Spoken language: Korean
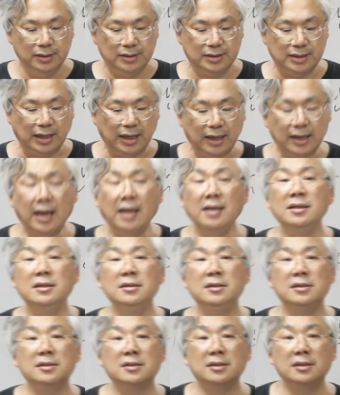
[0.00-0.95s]

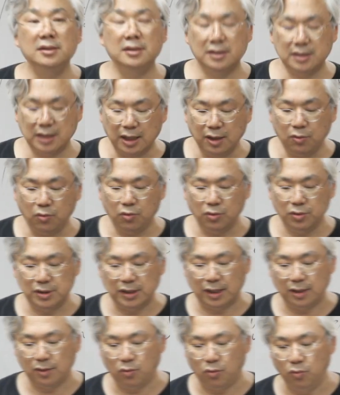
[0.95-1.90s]
잘하는 것을
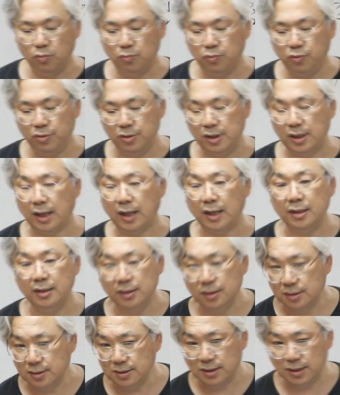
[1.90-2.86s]
찾고자 공부를
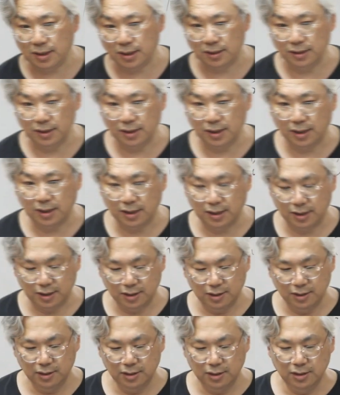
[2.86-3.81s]
하는 것이
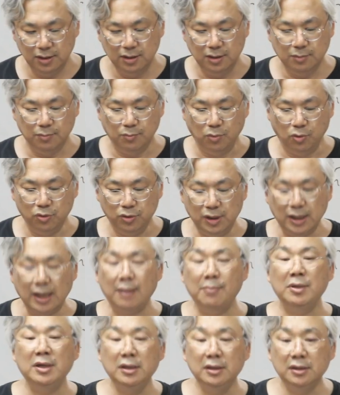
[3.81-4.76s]
아니라
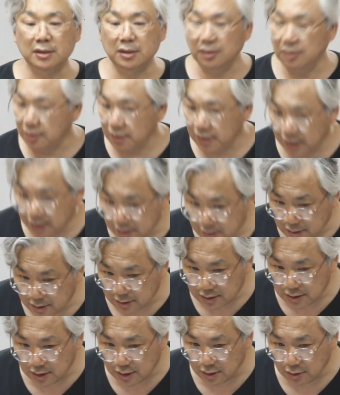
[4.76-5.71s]
못남을 드러내는
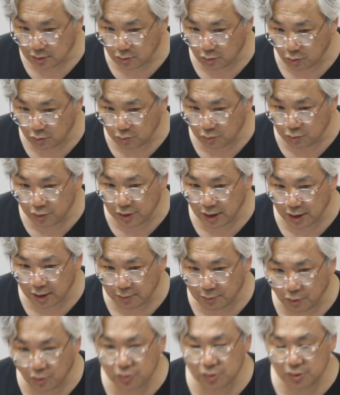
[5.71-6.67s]
것이
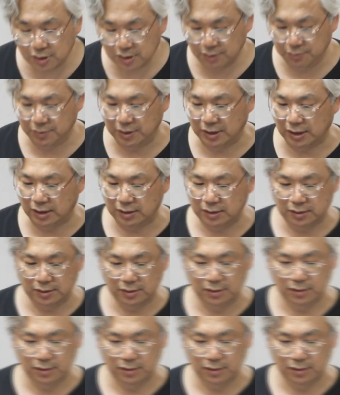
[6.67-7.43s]
공부의 목적입니다.